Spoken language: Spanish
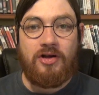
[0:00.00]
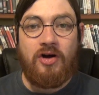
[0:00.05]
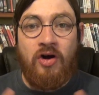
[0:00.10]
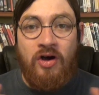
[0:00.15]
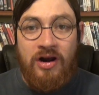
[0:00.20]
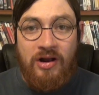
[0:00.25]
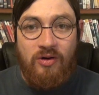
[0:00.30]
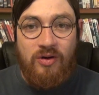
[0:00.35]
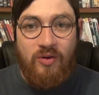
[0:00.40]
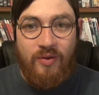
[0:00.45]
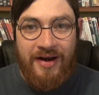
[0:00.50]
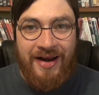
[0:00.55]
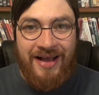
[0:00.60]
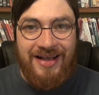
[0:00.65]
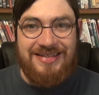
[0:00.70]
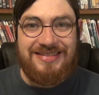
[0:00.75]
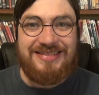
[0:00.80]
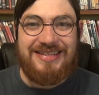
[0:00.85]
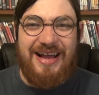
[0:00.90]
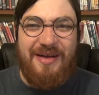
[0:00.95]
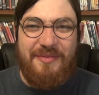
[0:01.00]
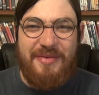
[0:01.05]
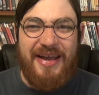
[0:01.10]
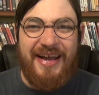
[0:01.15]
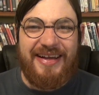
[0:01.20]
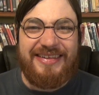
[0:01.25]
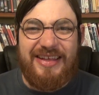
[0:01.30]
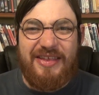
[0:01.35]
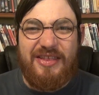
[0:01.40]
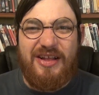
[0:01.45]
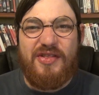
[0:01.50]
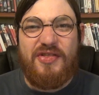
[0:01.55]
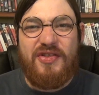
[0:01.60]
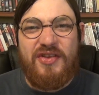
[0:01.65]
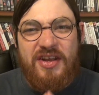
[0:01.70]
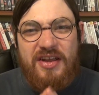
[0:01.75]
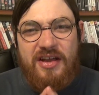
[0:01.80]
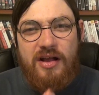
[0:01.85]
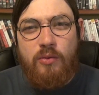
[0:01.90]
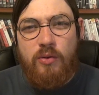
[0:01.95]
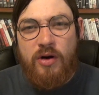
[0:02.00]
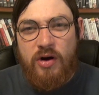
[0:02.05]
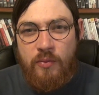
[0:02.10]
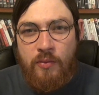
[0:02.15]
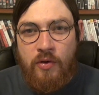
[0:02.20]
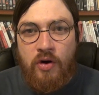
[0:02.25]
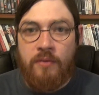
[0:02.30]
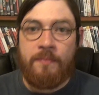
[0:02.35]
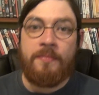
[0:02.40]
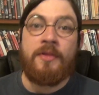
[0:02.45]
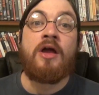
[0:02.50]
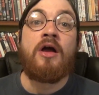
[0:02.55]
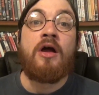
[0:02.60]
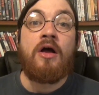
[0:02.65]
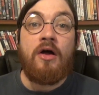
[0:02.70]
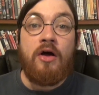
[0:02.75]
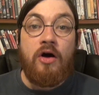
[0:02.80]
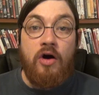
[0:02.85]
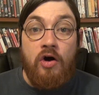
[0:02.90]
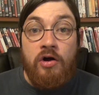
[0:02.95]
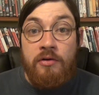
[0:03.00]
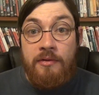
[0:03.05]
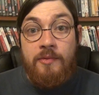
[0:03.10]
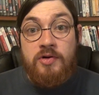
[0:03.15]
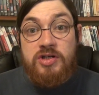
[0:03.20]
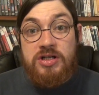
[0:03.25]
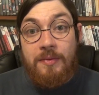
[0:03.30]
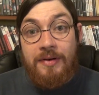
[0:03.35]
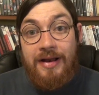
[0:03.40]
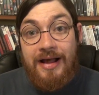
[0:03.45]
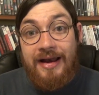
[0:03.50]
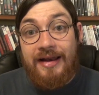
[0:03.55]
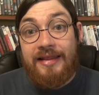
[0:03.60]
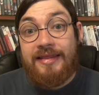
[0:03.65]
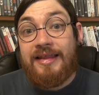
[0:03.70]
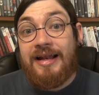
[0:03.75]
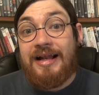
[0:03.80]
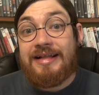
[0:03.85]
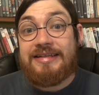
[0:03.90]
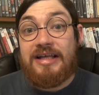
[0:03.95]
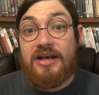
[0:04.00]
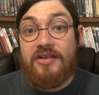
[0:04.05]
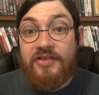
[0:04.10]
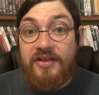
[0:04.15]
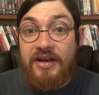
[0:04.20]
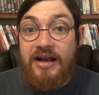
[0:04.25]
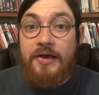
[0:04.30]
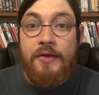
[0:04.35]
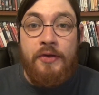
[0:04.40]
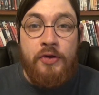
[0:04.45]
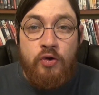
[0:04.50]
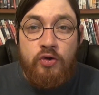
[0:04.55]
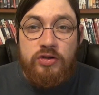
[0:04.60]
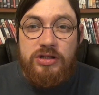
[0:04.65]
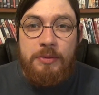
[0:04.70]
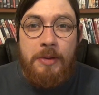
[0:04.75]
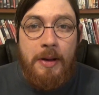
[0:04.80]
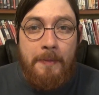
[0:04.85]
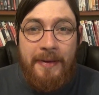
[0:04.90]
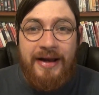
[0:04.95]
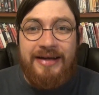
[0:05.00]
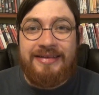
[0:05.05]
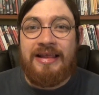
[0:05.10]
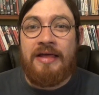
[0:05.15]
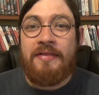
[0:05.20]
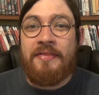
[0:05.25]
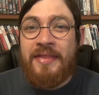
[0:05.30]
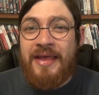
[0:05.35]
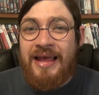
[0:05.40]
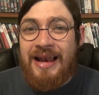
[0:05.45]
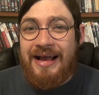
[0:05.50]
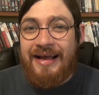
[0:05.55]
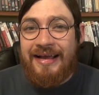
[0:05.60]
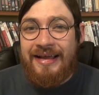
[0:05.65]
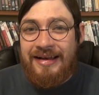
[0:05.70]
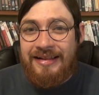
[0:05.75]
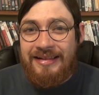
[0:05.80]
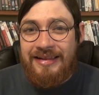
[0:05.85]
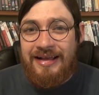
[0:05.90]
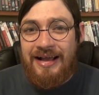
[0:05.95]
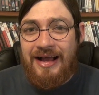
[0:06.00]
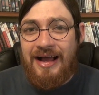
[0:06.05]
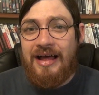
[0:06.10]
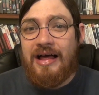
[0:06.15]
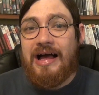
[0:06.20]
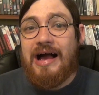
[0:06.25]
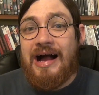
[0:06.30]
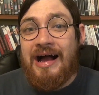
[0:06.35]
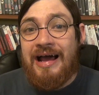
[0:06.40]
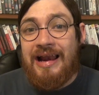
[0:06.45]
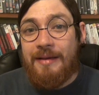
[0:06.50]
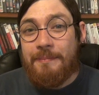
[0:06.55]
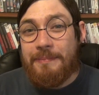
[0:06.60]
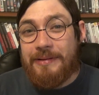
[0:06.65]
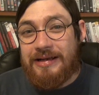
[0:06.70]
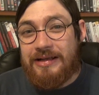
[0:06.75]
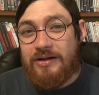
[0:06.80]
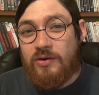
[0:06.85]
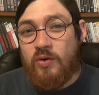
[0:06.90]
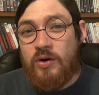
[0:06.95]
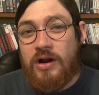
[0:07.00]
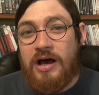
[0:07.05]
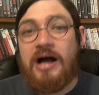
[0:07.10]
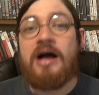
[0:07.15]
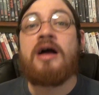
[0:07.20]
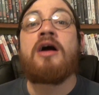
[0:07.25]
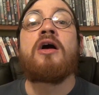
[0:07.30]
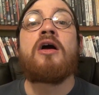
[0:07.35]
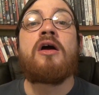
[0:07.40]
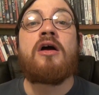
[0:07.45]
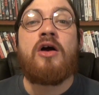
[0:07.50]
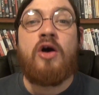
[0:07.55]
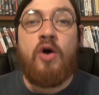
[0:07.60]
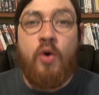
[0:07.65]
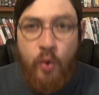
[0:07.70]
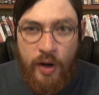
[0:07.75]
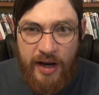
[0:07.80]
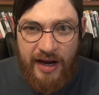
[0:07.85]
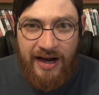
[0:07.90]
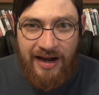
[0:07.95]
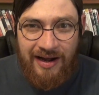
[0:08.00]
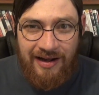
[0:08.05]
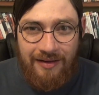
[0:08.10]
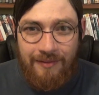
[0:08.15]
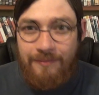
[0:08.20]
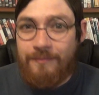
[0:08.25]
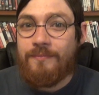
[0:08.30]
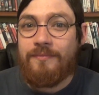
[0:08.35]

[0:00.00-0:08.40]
Hola, muy buenas, amiguetes del cine y del buen humor. Hoy vamos a hablar de la tercera y última parte de la crítica a la película Ouija.